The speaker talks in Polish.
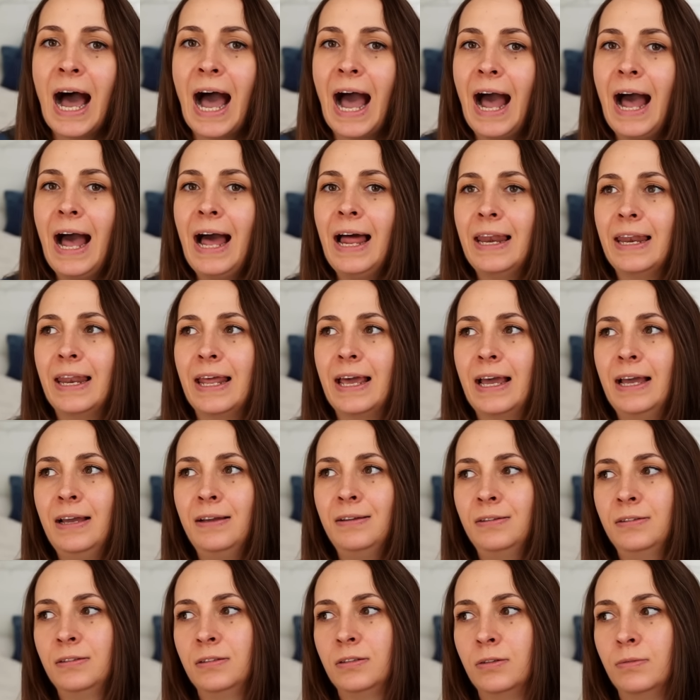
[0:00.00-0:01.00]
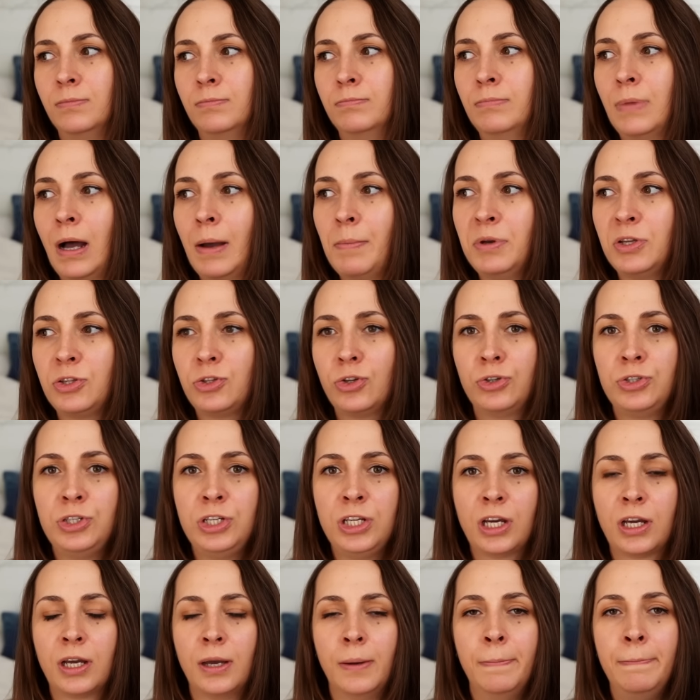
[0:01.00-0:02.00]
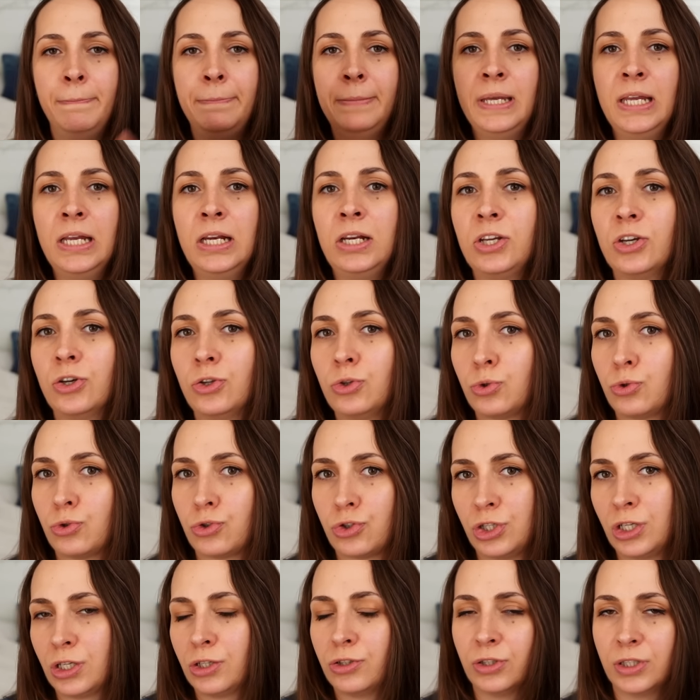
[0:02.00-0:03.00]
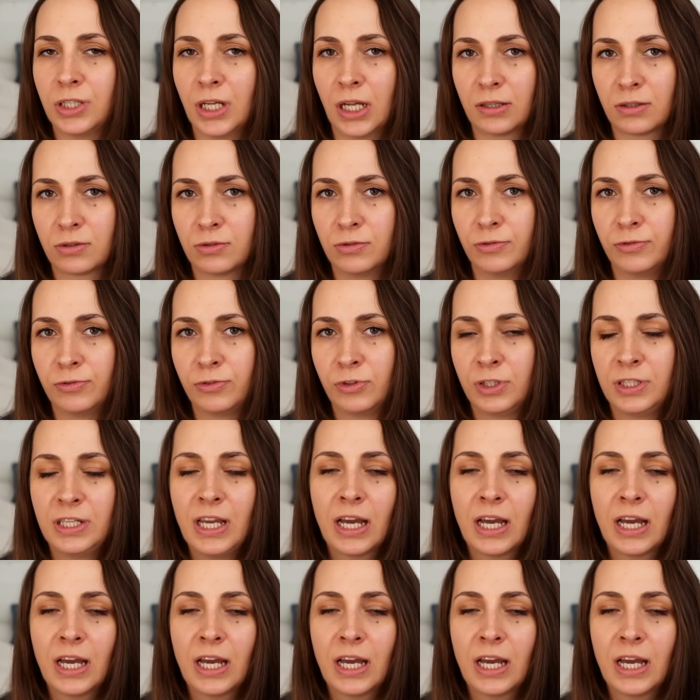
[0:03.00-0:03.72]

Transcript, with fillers: ale mamy do nich milion różnych dodatków